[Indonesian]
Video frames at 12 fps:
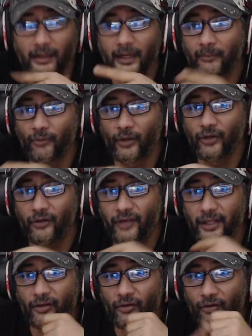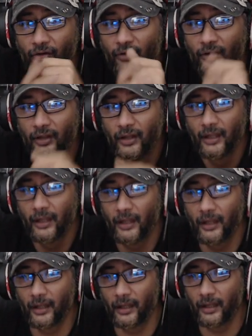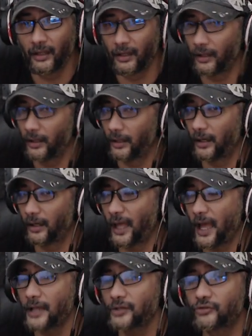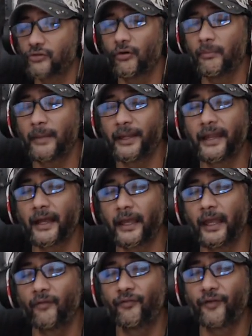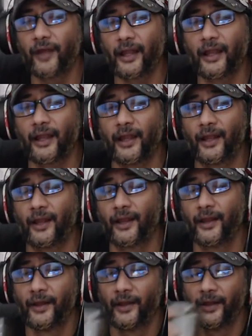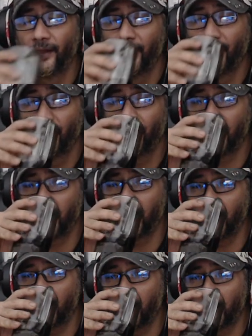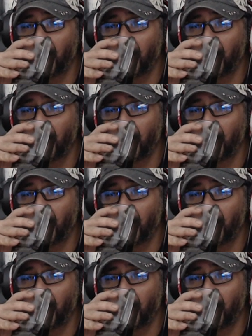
lihat muka ceweknya loh. Eh, eh. Langsung mendadak ilfil. Iya. Yeah.